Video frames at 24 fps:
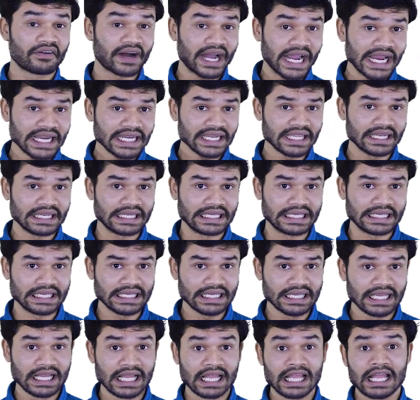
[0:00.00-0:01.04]
ফাইনালি
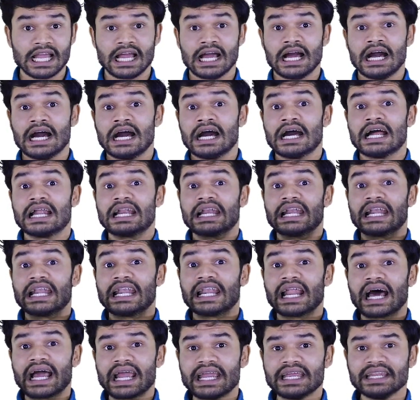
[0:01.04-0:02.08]

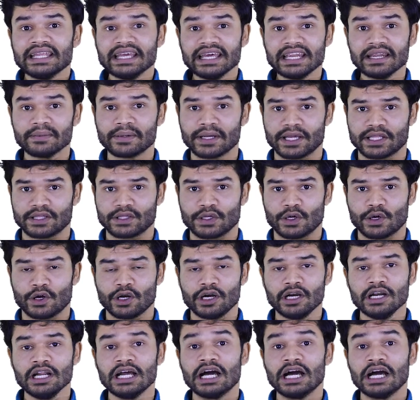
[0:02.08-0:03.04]
নাইনের ভেতর